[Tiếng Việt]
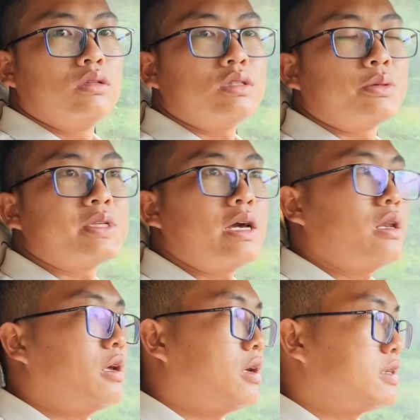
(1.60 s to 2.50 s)
Chào
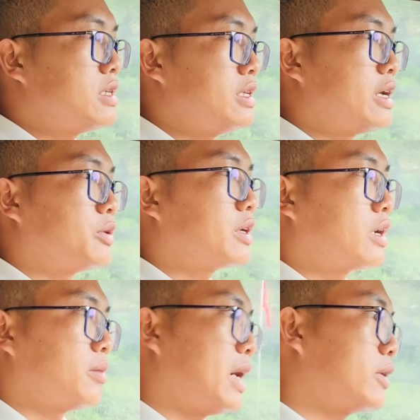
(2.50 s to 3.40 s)
San à, xin chào tất
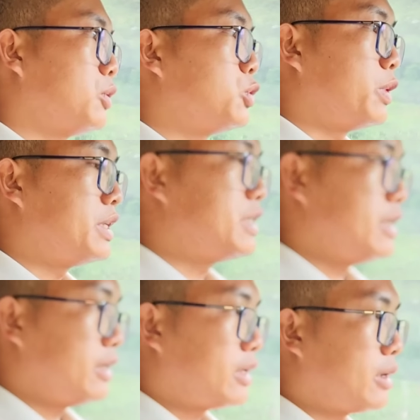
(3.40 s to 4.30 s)
cả các bác, cô chú, anh
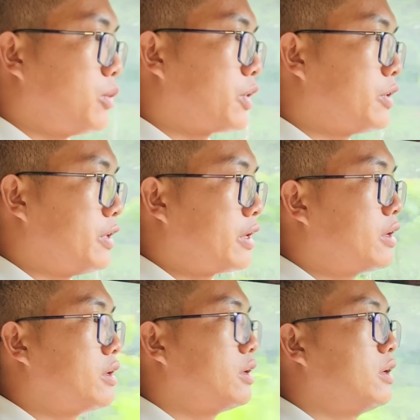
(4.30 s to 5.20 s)
chị, tất cả mọi người
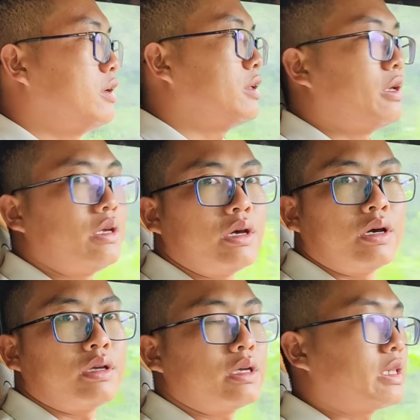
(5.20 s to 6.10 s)
Thì
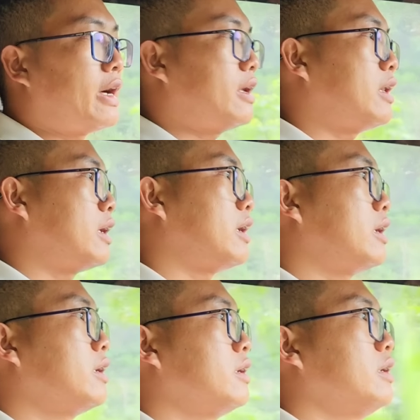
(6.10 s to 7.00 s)
à, hiện tại
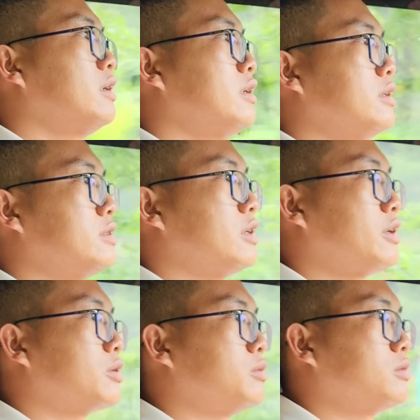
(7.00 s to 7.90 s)
là
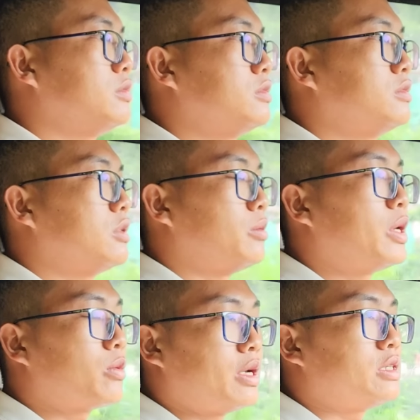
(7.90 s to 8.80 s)
trời cũng ở
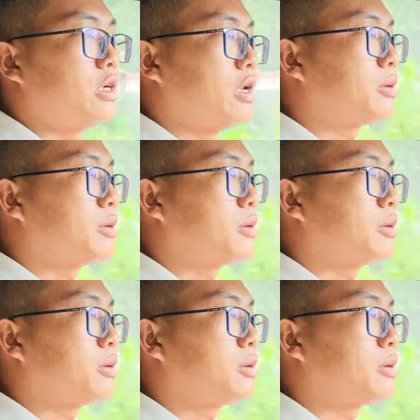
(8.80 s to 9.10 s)
bên ngoài trời